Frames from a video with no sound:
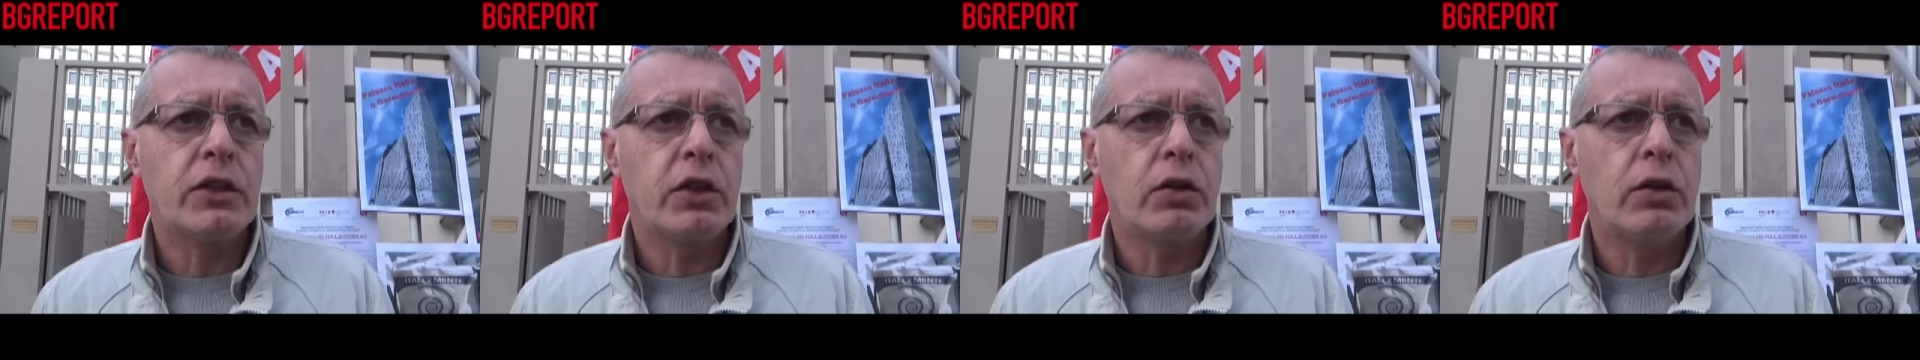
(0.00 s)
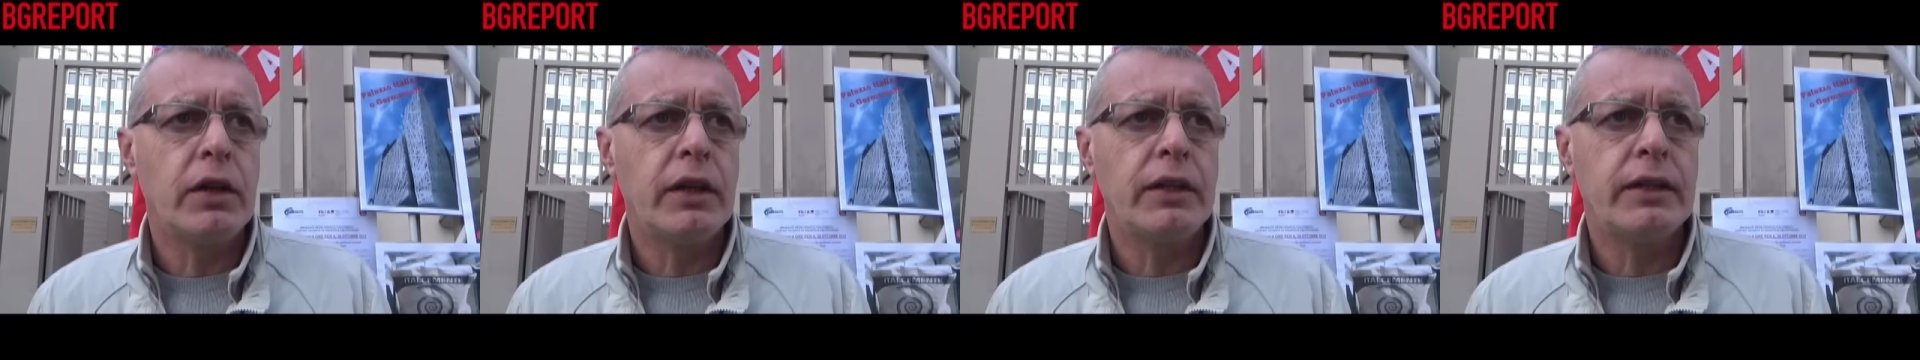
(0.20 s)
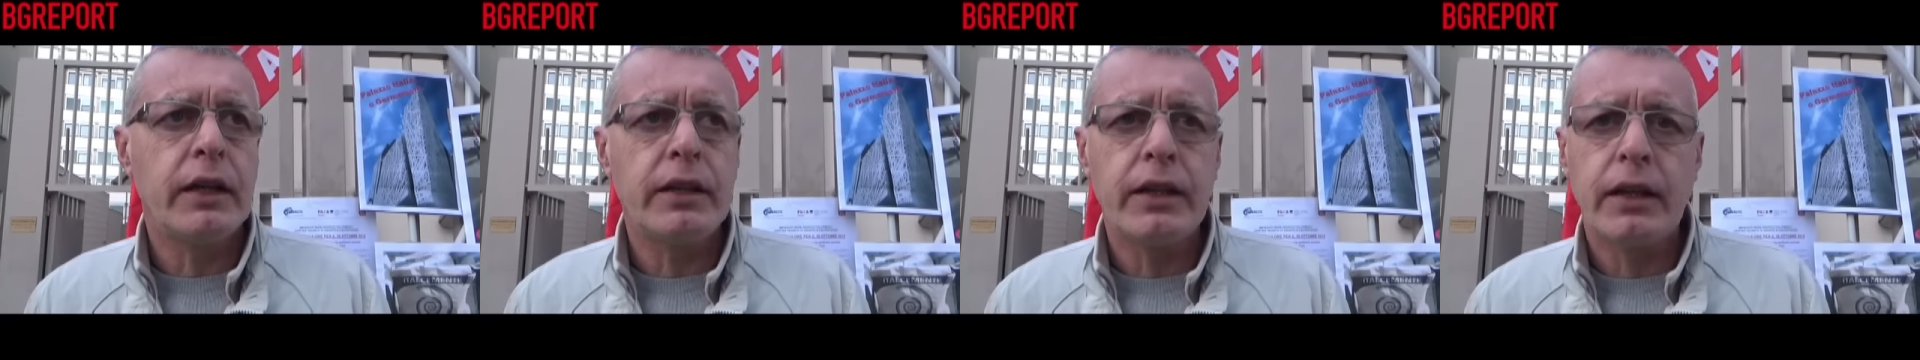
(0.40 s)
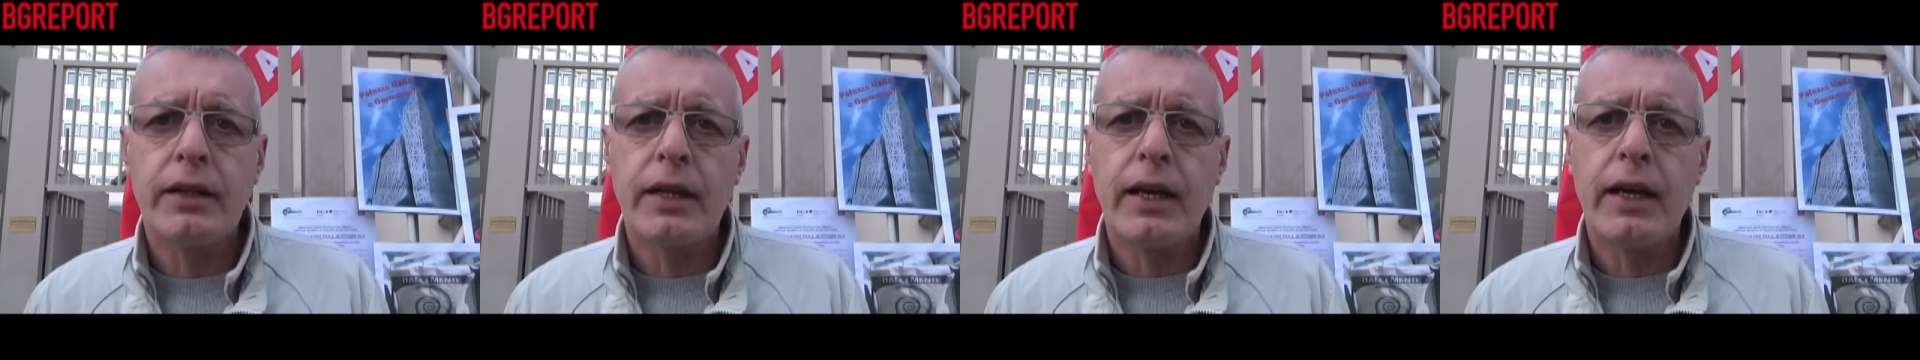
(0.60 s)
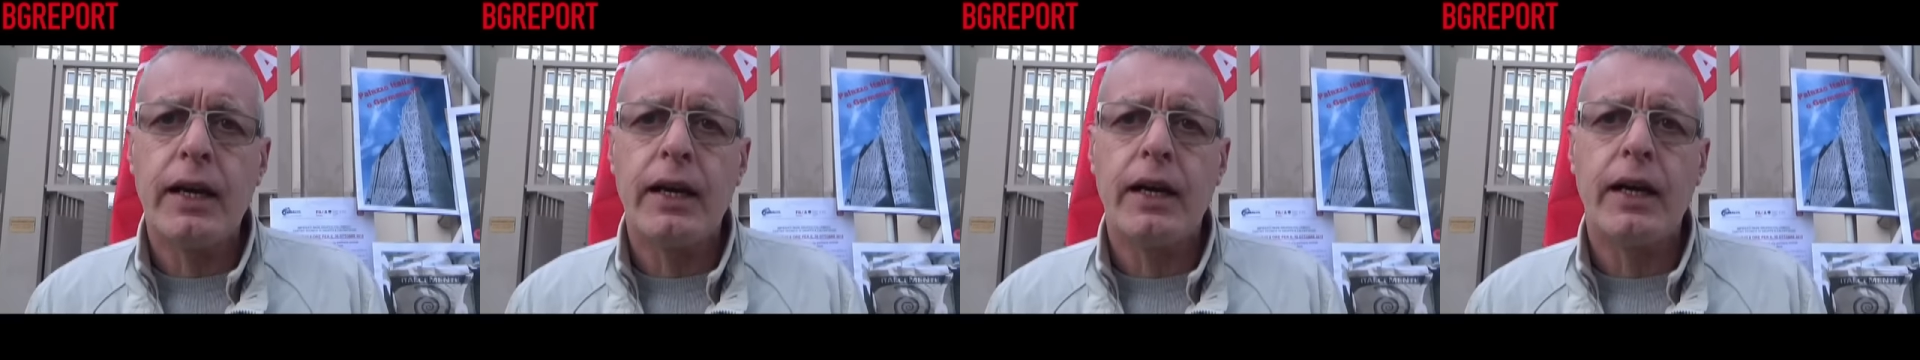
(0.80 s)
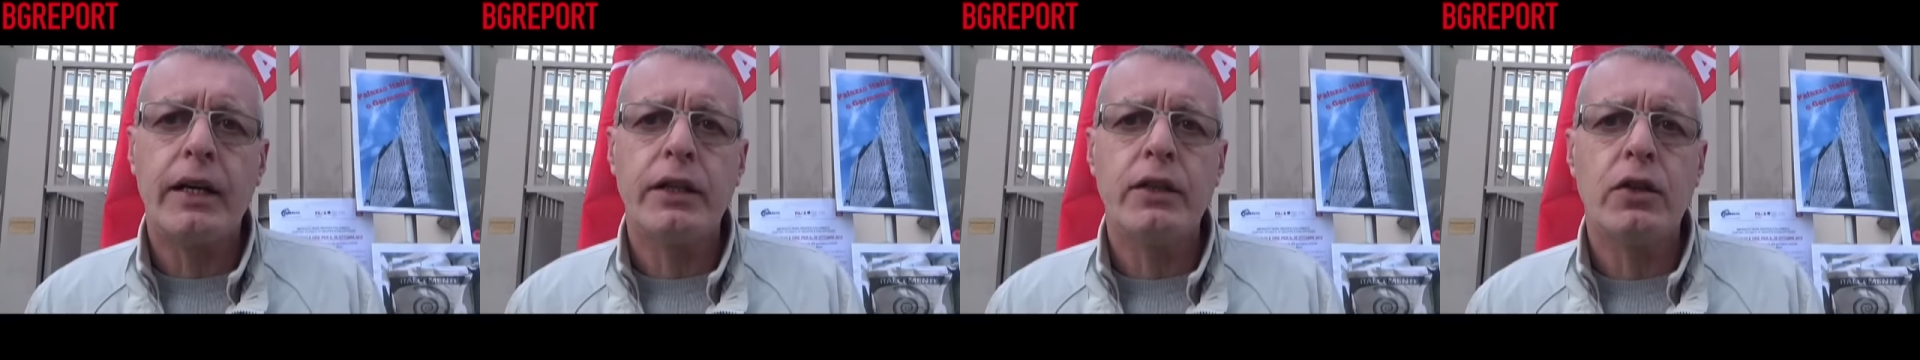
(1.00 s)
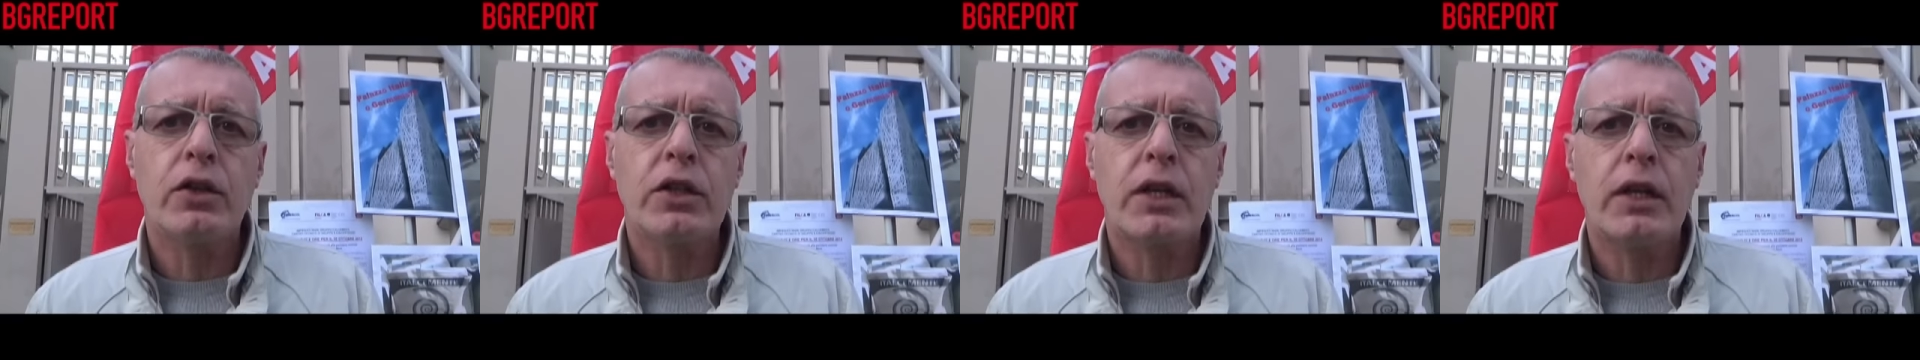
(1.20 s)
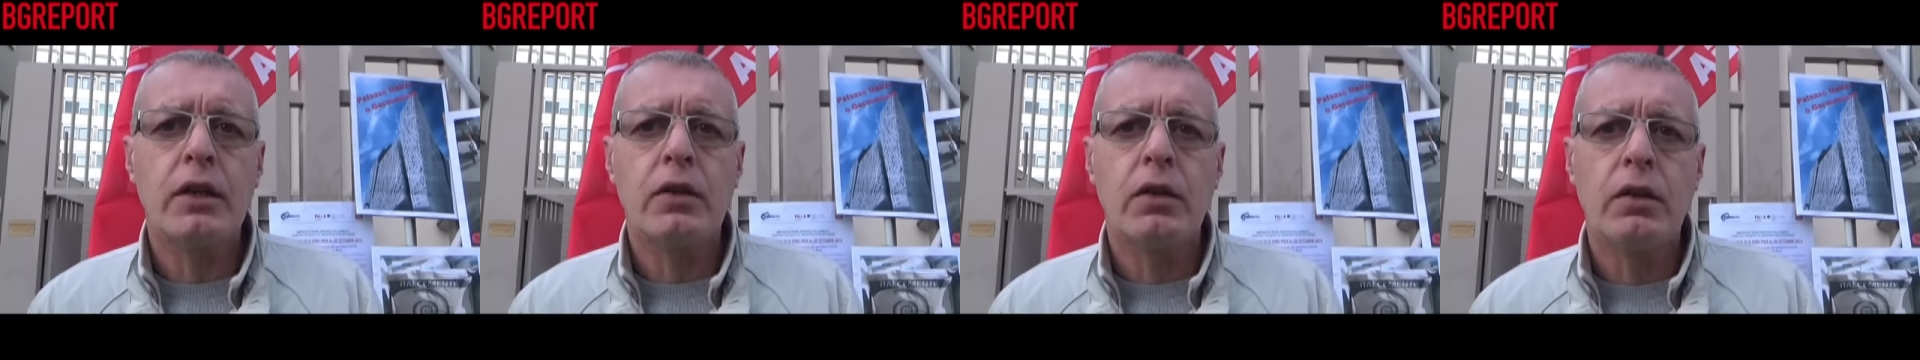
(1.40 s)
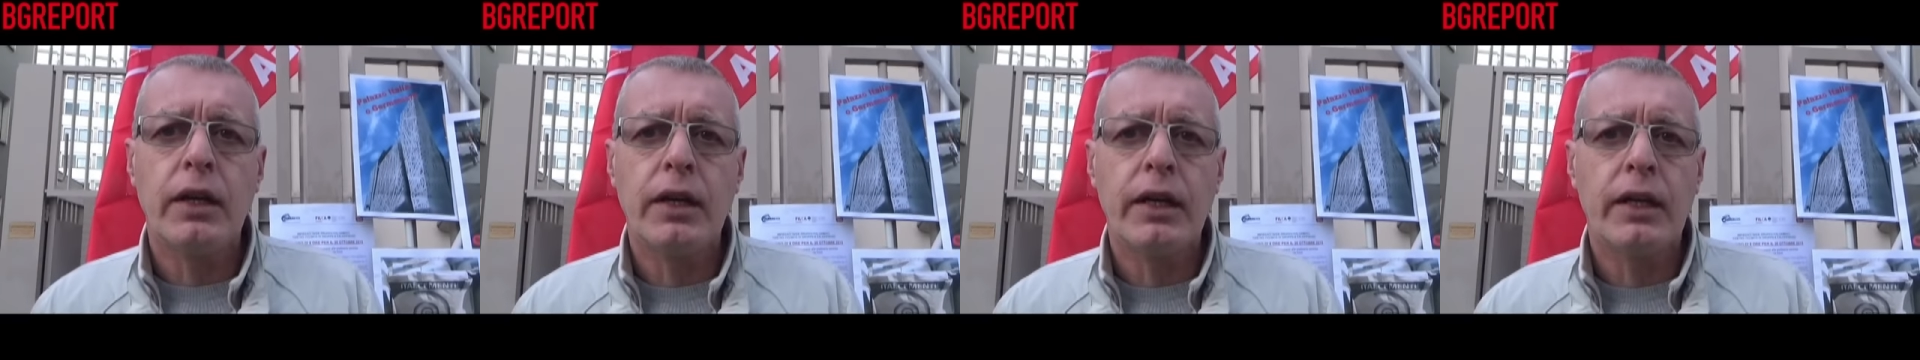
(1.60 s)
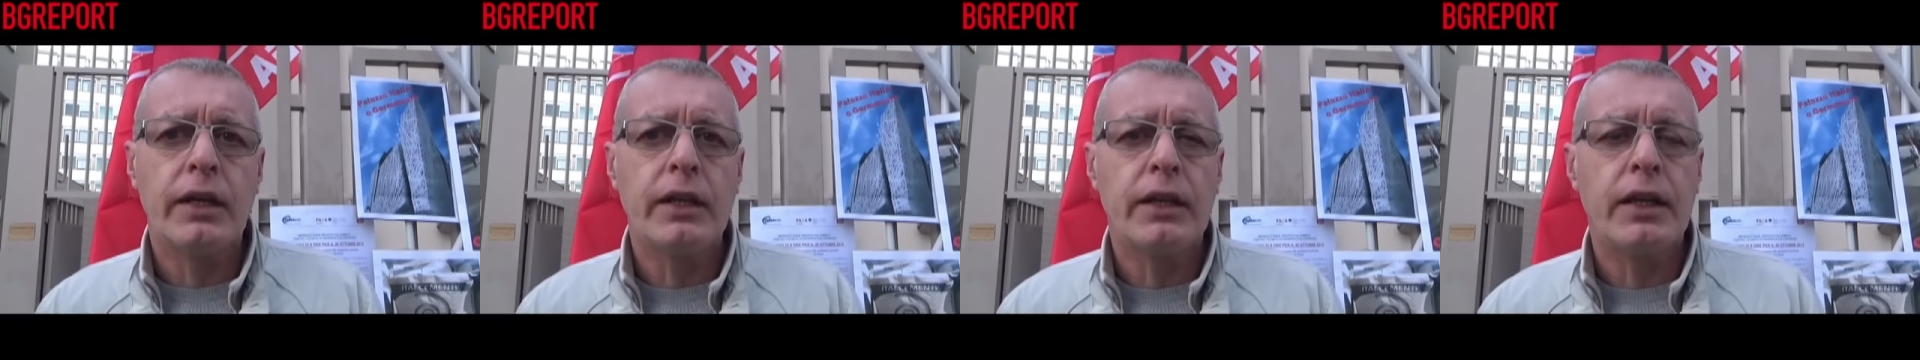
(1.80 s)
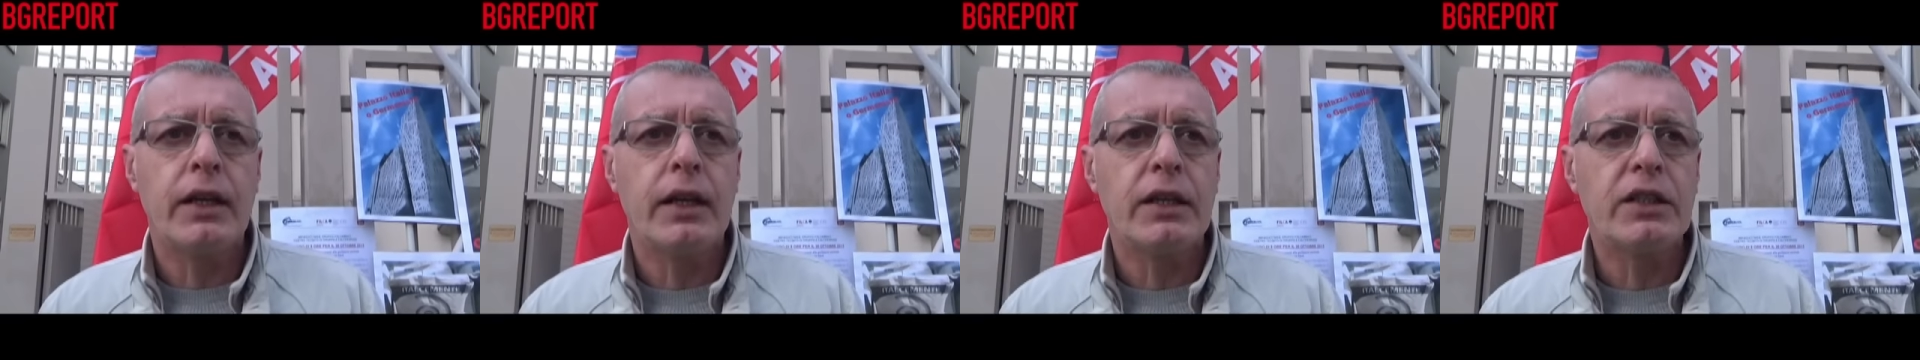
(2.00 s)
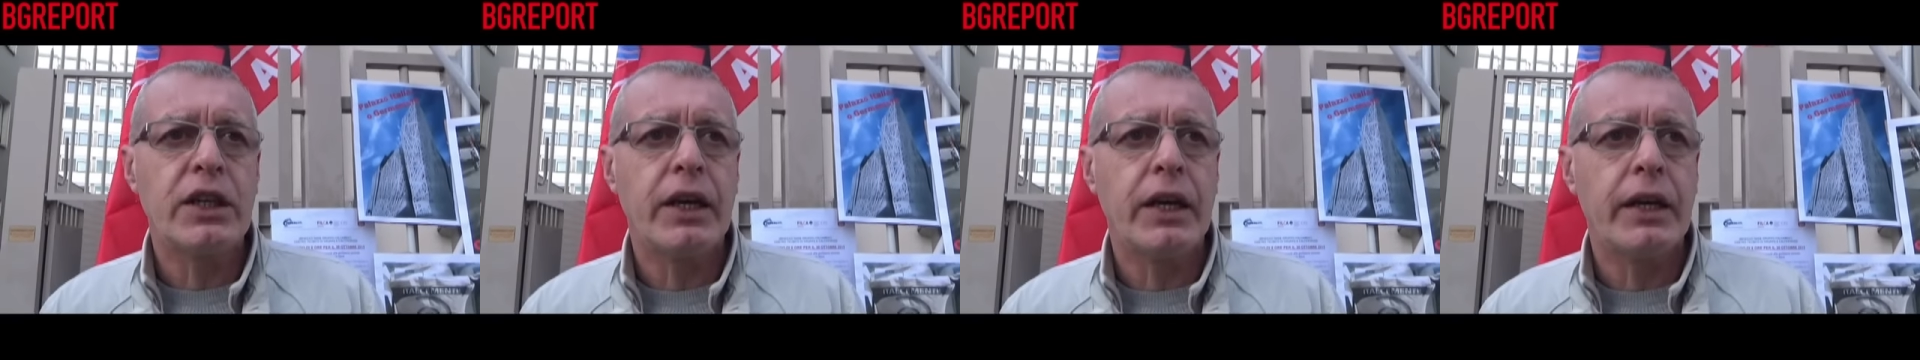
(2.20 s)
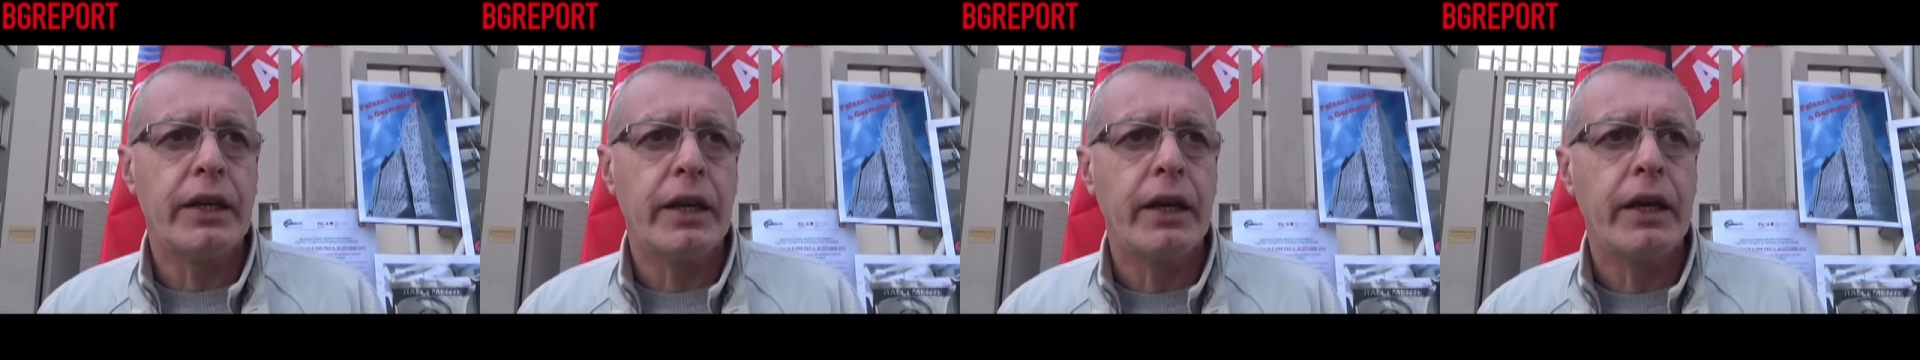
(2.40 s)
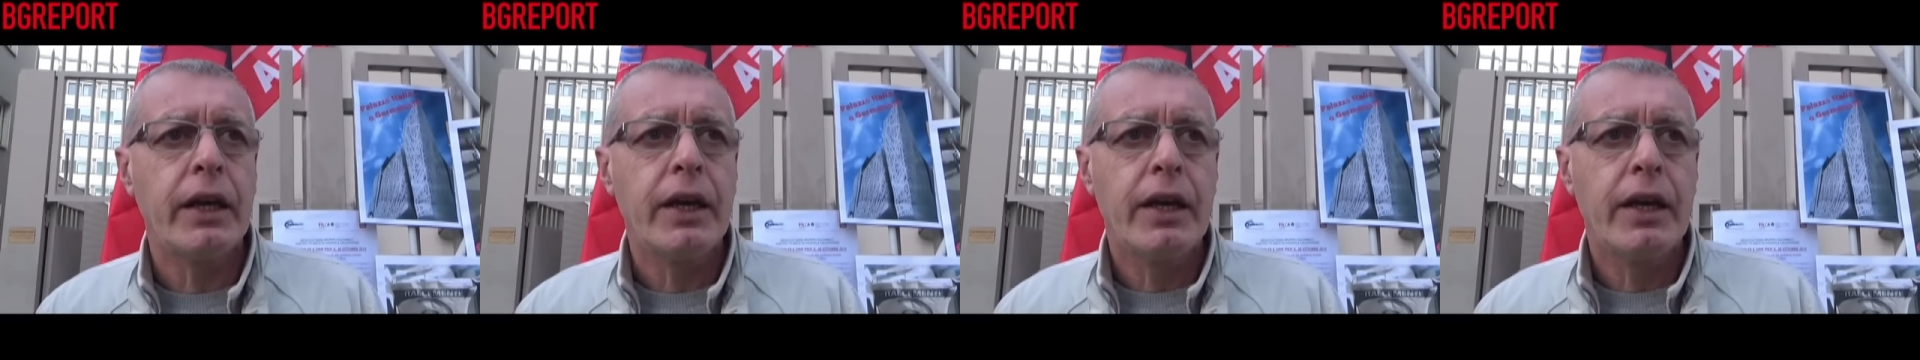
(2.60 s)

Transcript: solidarietà ai nostri colleghi della sede,